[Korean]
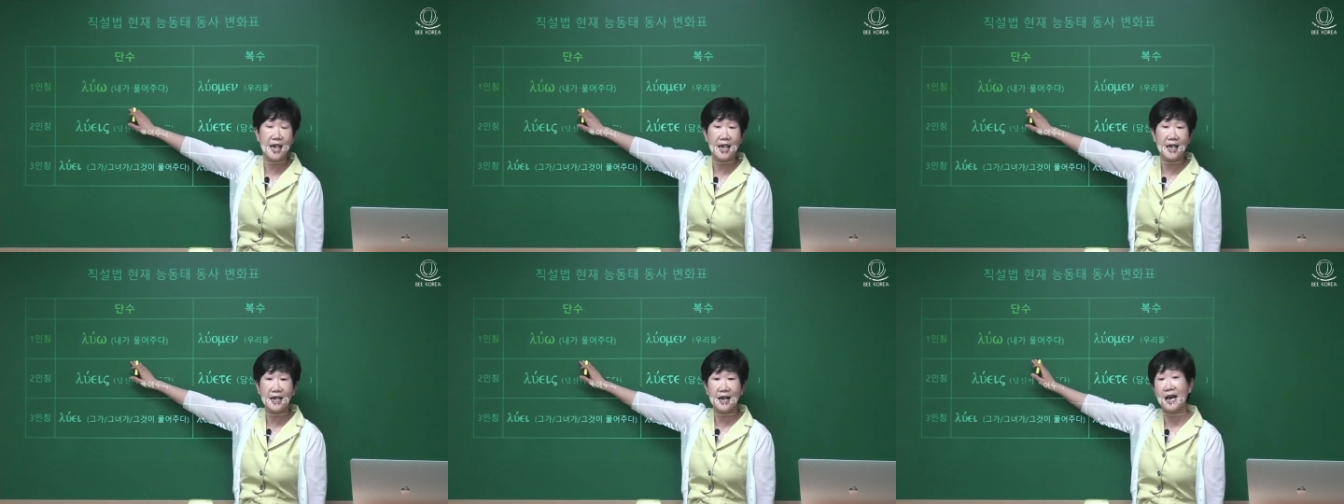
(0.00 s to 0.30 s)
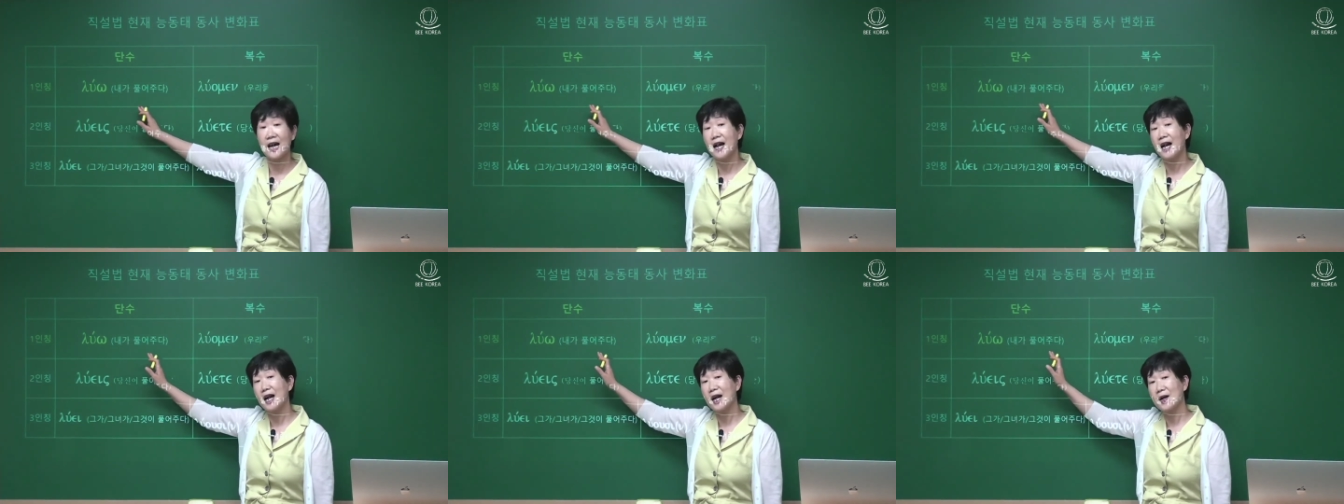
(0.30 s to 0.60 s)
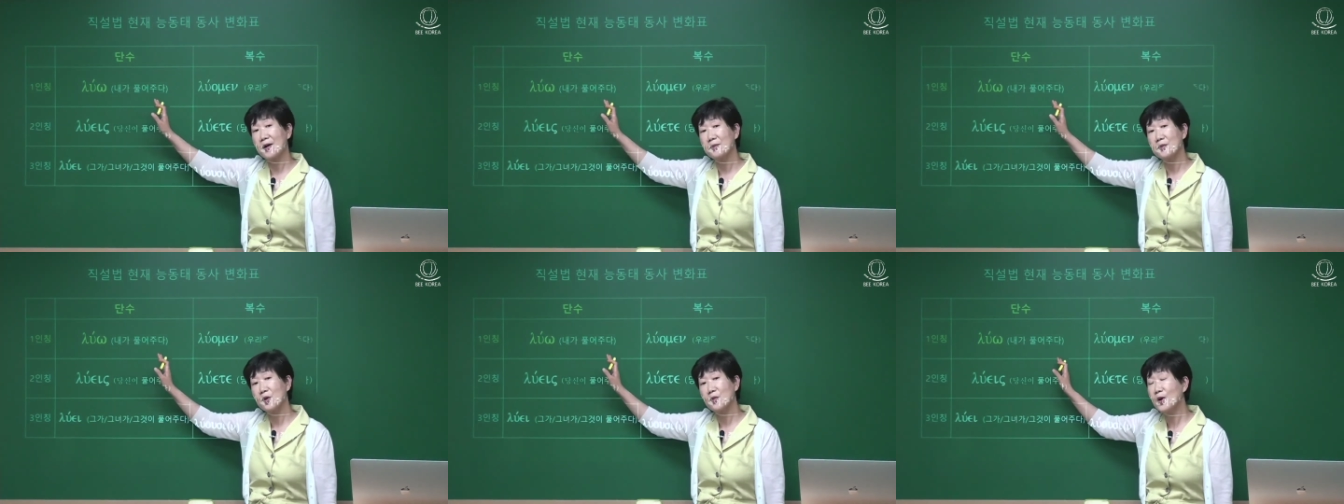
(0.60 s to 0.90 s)

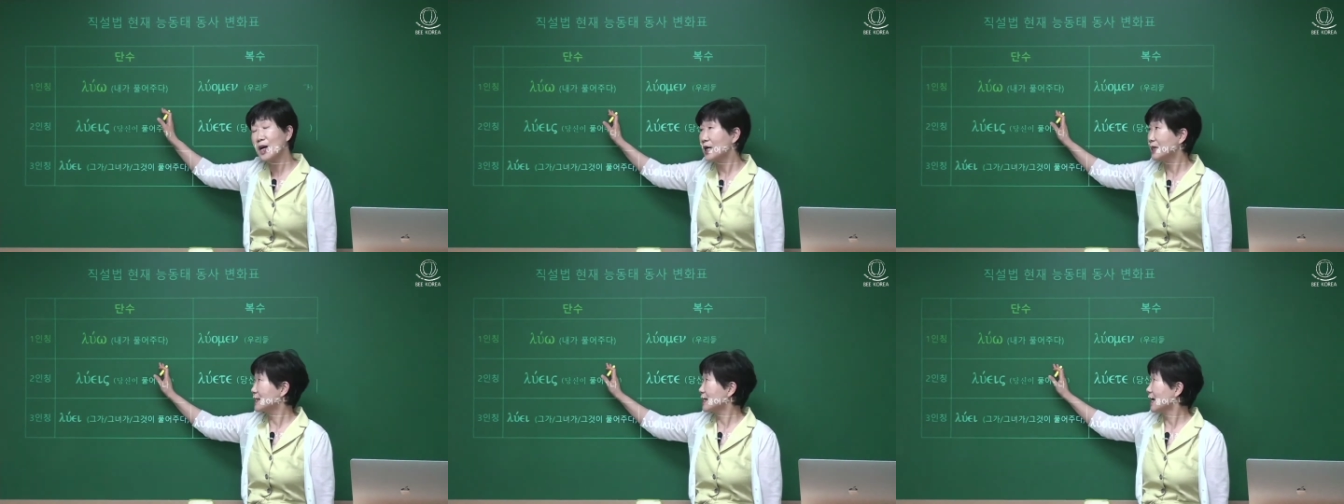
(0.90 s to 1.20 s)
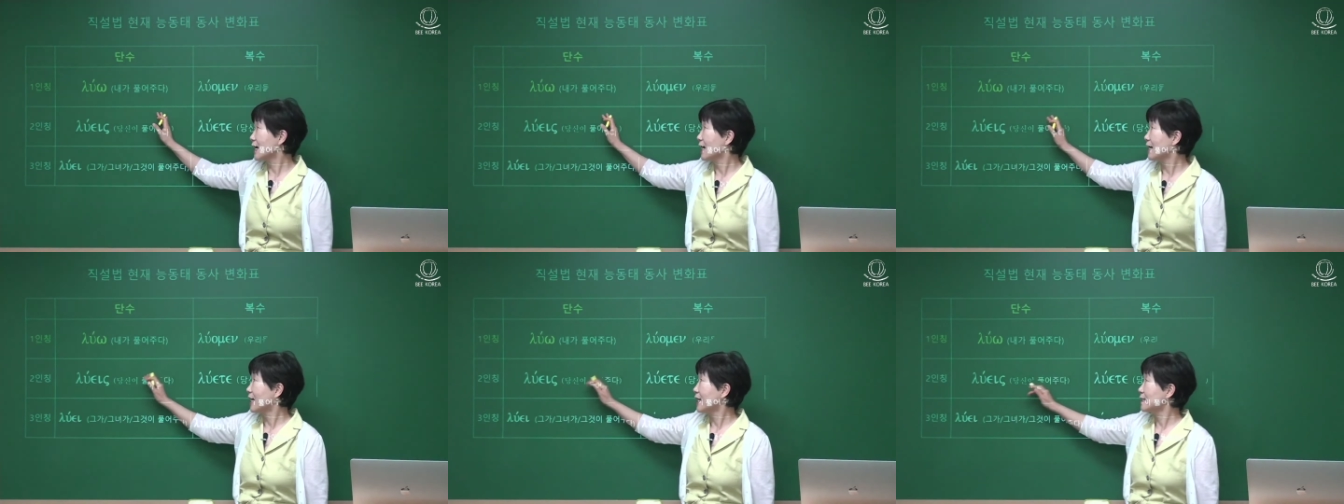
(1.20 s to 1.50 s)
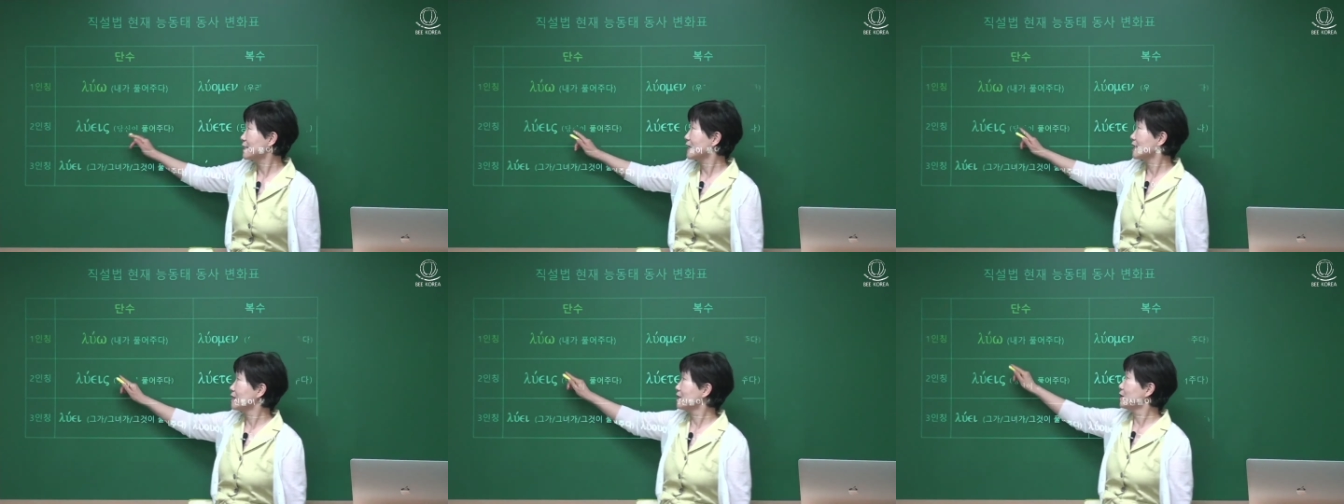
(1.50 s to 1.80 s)
내가 뭐뭐하다 할
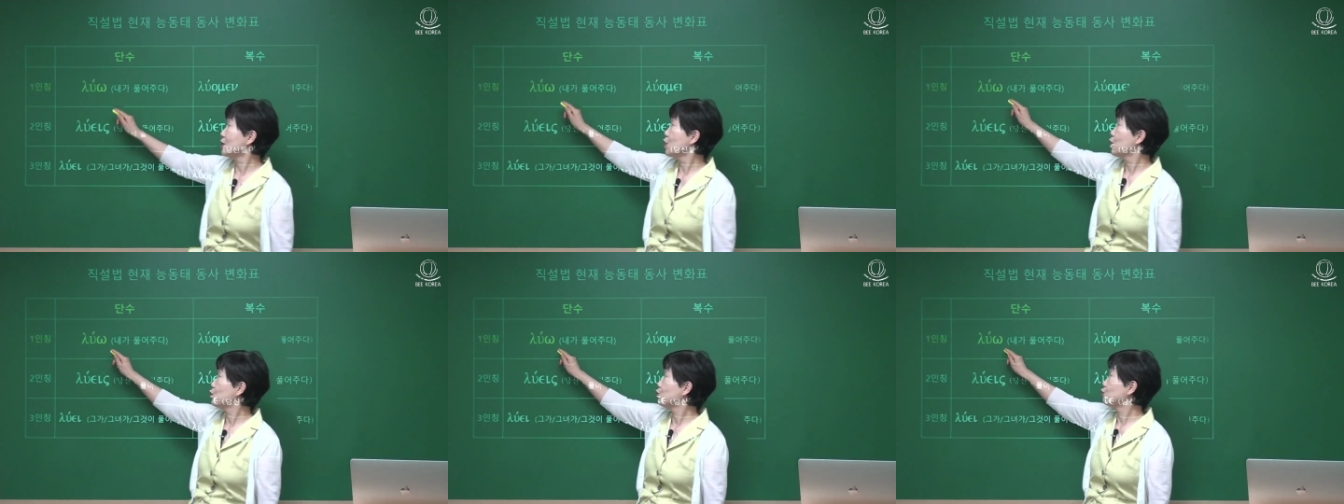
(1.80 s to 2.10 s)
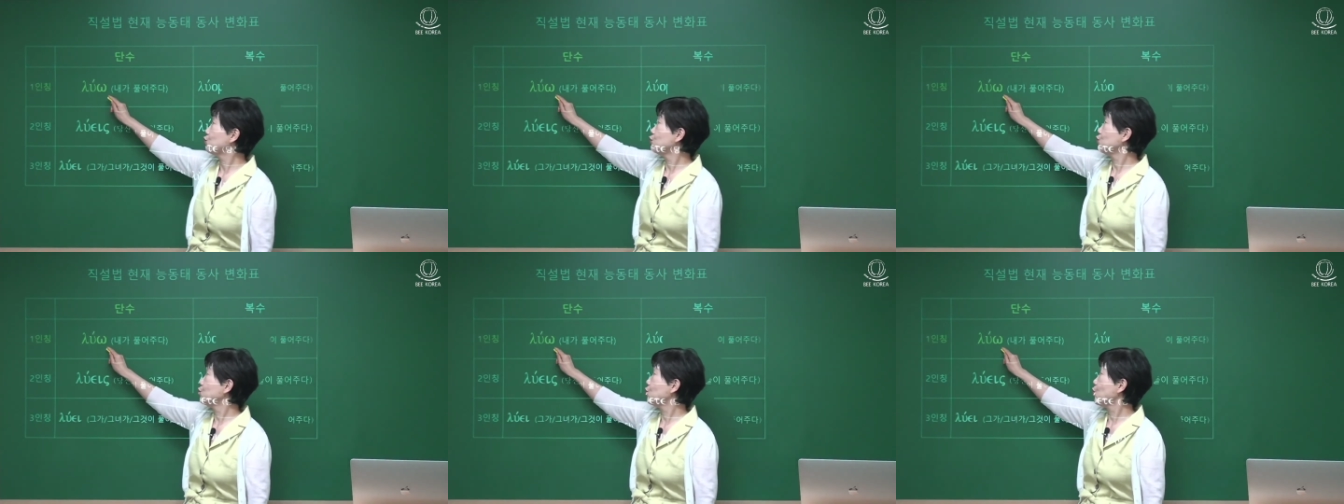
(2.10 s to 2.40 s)
때는 루